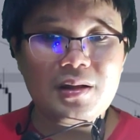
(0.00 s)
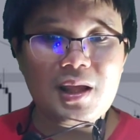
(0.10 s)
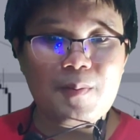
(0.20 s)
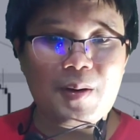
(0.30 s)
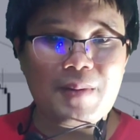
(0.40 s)

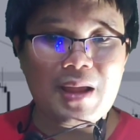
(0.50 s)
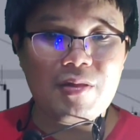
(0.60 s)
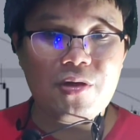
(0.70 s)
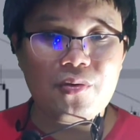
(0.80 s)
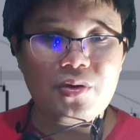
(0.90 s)
ที่ประมาณ
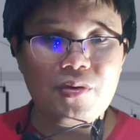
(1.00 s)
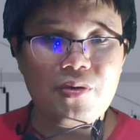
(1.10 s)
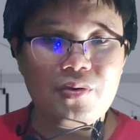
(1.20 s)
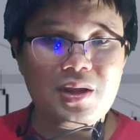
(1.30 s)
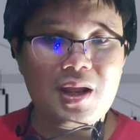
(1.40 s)

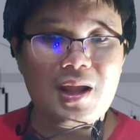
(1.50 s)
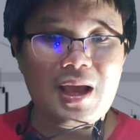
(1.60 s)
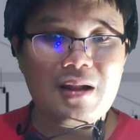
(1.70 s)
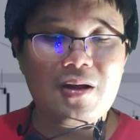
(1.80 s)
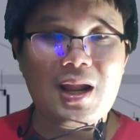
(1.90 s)

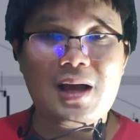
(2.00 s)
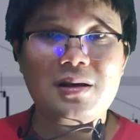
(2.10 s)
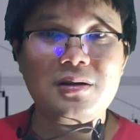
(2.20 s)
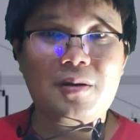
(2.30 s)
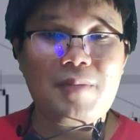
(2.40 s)
0.075 ดอลลา
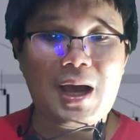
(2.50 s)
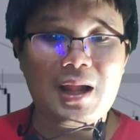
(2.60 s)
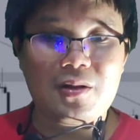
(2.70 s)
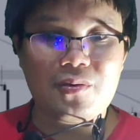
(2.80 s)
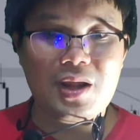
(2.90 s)
ร์ คือต้อง
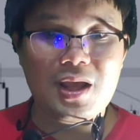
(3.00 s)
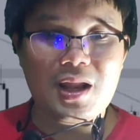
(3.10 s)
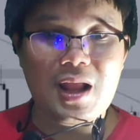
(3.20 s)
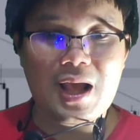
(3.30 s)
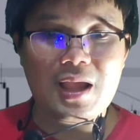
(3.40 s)
ผ่านตรงนี้
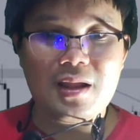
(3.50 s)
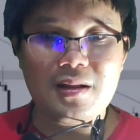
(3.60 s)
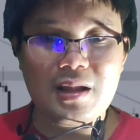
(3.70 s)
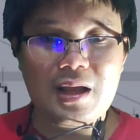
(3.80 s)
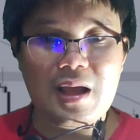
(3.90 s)
ให้ได้
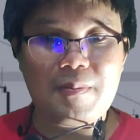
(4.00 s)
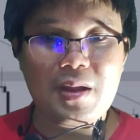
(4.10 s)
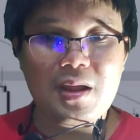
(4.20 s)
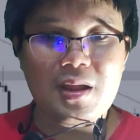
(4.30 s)
นะครับ